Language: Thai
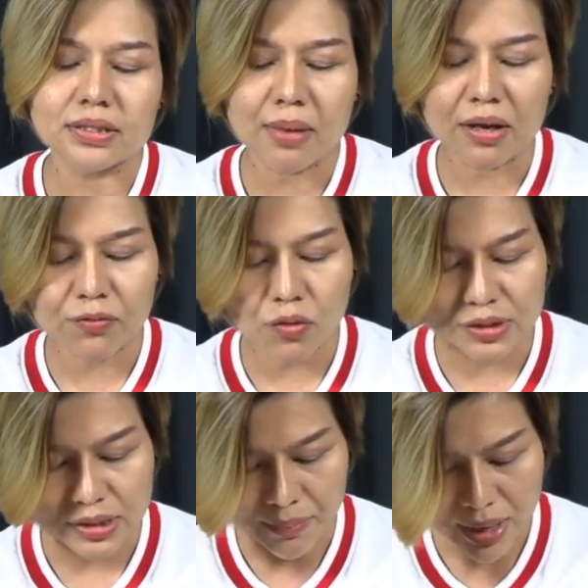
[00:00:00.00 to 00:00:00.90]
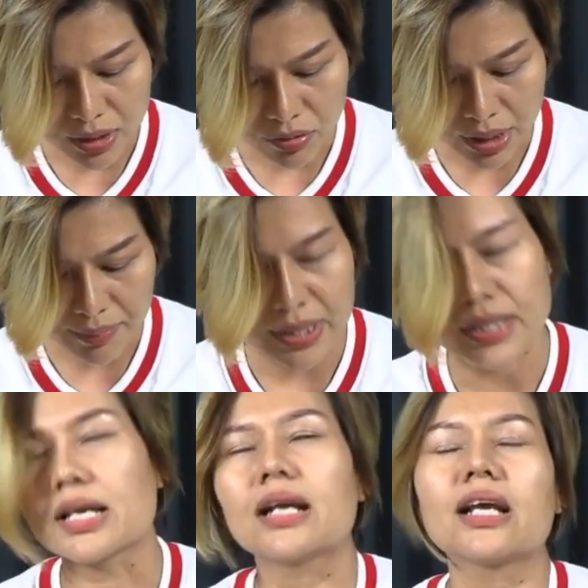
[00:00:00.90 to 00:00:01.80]
สมาร์ทโฟน สามารถโหลดแอปพลิเค
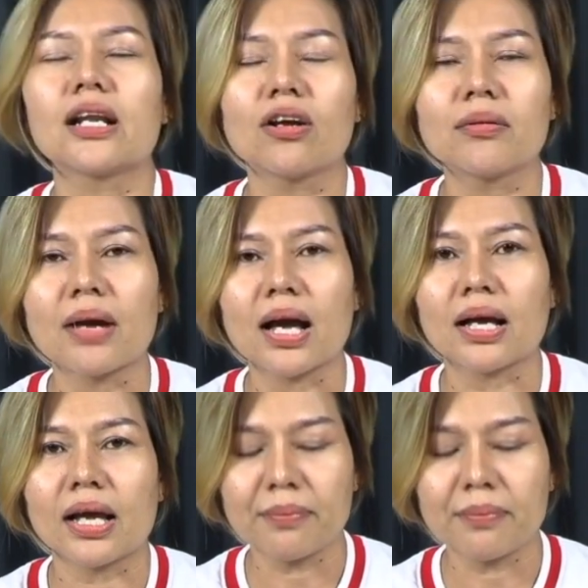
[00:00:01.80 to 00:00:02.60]
ชัน Canon มา